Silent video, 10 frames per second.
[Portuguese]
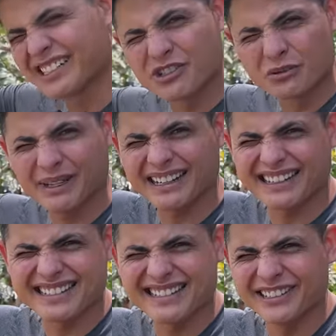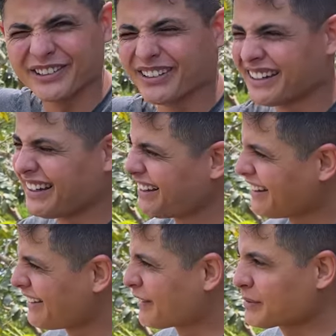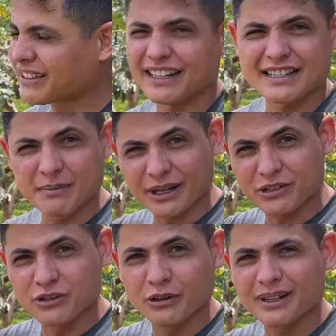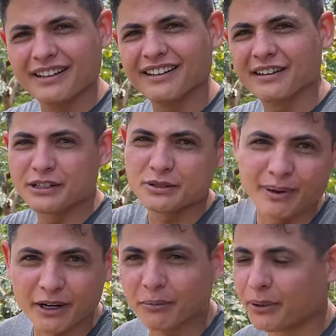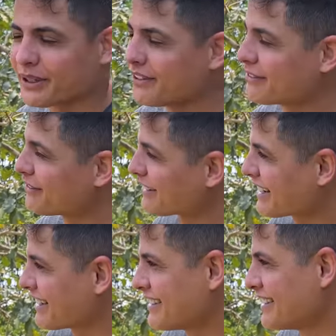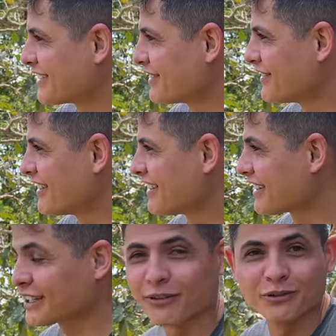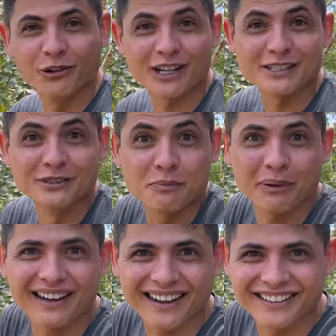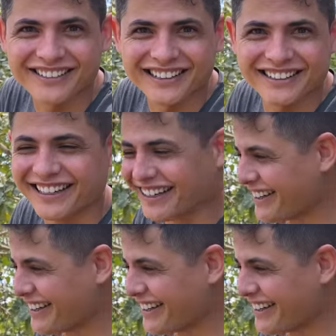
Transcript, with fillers: Superaqueceu. Vamos ter que trazer para a sombra e esperar um pouquinho. Eu não acredito, velho. Já tava com o coração disparado aqui.